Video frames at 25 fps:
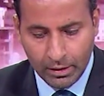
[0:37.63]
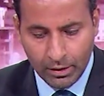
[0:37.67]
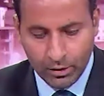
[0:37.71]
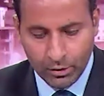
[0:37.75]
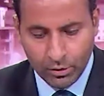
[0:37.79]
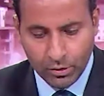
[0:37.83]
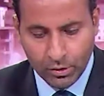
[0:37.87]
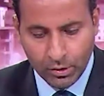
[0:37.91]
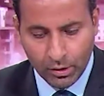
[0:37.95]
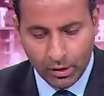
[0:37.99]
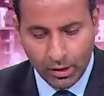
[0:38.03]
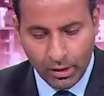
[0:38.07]

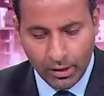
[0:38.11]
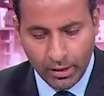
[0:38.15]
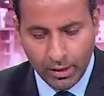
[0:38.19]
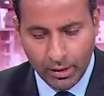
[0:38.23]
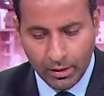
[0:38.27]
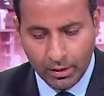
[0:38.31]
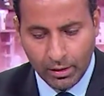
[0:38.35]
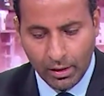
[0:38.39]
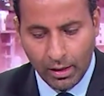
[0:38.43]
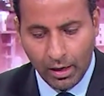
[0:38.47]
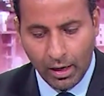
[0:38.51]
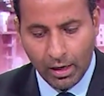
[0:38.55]

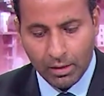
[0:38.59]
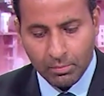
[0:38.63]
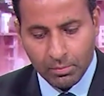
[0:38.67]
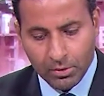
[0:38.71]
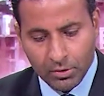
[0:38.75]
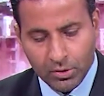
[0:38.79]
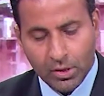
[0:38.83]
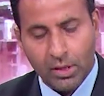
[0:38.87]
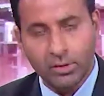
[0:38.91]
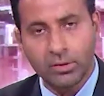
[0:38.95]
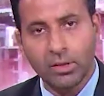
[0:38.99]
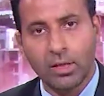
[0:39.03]
إسرائيل
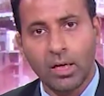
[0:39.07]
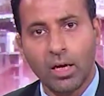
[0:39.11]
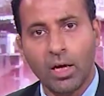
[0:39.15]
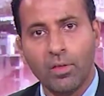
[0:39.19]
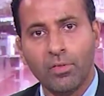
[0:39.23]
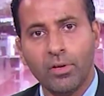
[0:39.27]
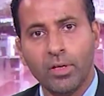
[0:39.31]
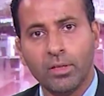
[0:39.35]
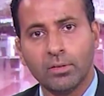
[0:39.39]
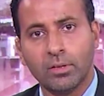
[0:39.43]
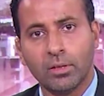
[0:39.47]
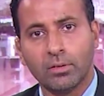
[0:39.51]
المصادر
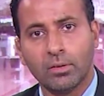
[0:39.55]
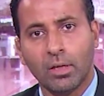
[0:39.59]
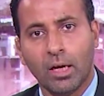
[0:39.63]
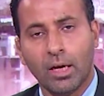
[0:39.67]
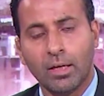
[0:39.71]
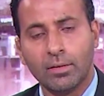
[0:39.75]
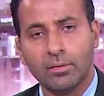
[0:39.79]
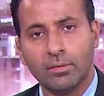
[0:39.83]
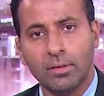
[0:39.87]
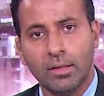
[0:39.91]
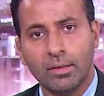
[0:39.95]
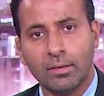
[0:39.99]
هذه
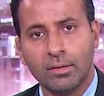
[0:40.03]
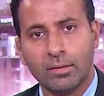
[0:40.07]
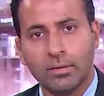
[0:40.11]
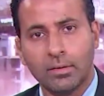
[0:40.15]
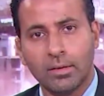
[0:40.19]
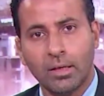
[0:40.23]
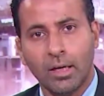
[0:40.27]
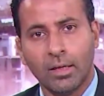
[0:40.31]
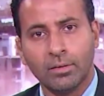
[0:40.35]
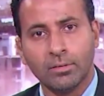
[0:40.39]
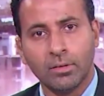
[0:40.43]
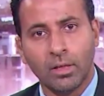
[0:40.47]
تتحدث
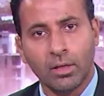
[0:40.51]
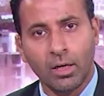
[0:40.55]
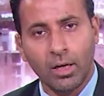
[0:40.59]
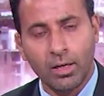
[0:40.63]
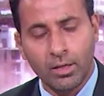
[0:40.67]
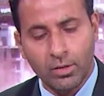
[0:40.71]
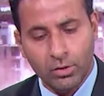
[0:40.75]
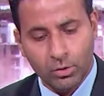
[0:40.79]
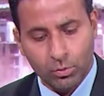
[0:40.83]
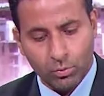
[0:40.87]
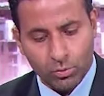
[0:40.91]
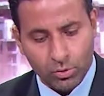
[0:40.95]
أن
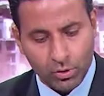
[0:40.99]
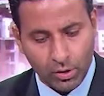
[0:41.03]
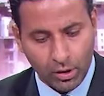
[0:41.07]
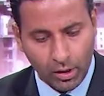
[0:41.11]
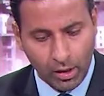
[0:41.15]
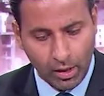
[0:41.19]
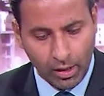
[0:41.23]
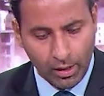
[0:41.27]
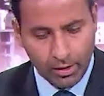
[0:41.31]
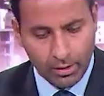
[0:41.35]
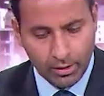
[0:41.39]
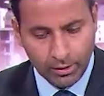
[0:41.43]
رئيس
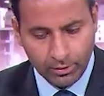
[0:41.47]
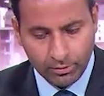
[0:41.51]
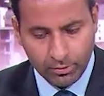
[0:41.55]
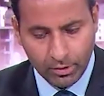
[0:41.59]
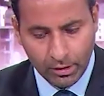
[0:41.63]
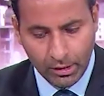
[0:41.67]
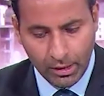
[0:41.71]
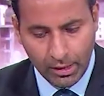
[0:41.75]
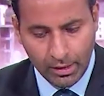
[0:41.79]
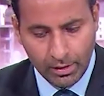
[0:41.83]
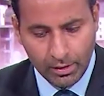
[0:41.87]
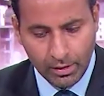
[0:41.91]
وزراء
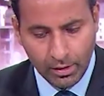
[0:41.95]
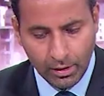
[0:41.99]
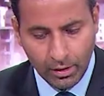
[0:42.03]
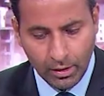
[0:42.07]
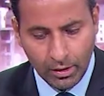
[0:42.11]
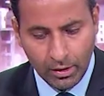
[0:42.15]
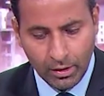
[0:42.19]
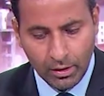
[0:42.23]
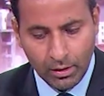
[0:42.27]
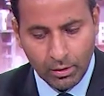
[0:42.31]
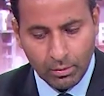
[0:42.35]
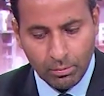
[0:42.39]
الاحتلال
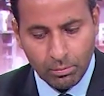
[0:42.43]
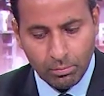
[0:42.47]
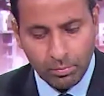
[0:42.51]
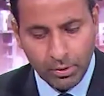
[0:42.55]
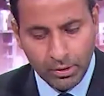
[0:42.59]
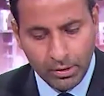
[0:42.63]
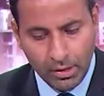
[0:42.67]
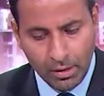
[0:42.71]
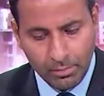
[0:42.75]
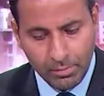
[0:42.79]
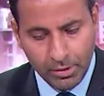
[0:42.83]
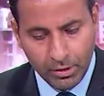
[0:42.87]

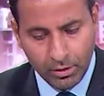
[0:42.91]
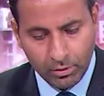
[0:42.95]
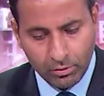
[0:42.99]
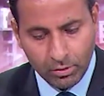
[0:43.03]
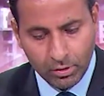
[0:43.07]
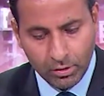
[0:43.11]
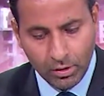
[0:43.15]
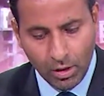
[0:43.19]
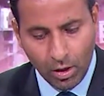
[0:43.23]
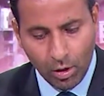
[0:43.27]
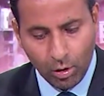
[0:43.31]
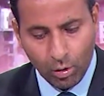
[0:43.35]
بنيامين
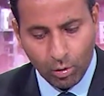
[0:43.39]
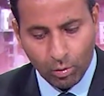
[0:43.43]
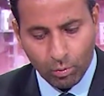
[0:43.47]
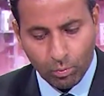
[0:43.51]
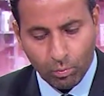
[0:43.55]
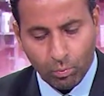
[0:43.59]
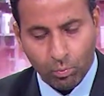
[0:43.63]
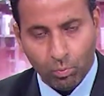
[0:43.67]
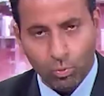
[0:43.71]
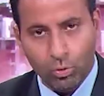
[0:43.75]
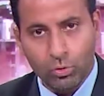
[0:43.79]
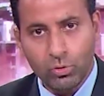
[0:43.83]
نتنياهو
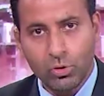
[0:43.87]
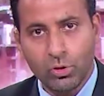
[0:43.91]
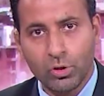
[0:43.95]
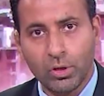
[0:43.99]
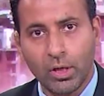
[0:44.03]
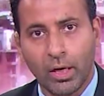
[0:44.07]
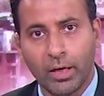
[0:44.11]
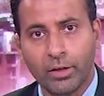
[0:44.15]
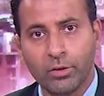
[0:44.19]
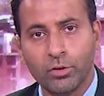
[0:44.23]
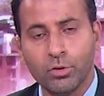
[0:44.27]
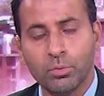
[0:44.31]

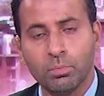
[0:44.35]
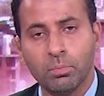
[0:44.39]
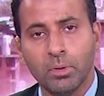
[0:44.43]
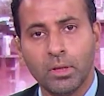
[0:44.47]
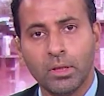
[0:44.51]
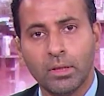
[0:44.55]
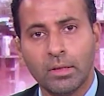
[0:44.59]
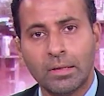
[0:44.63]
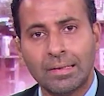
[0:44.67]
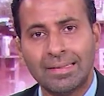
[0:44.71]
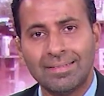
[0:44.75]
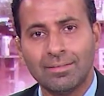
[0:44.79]
منزعج
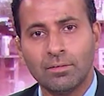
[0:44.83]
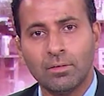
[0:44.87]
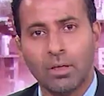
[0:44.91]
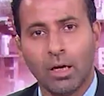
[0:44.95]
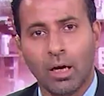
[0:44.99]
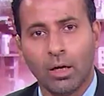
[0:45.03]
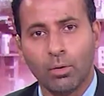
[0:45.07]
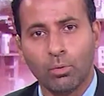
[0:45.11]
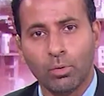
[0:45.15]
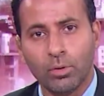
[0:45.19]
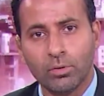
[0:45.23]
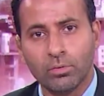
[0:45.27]
من
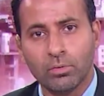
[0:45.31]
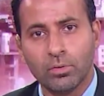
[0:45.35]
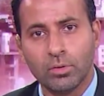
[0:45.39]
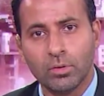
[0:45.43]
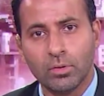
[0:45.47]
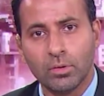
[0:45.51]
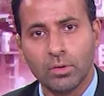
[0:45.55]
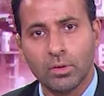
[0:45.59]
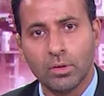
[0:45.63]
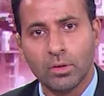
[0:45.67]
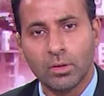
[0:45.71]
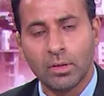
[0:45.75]
دعوة
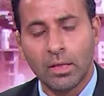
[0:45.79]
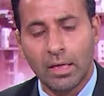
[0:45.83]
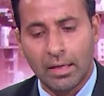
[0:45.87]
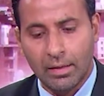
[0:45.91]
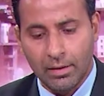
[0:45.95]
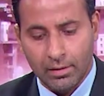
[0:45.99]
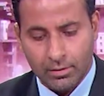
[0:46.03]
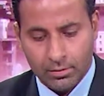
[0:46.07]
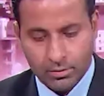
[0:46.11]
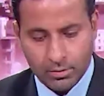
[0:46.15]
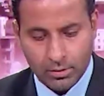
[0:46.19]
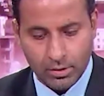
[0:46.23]

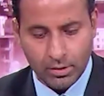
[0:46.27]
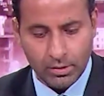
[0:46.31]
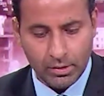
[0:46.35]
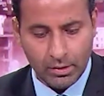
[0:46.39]
جالنت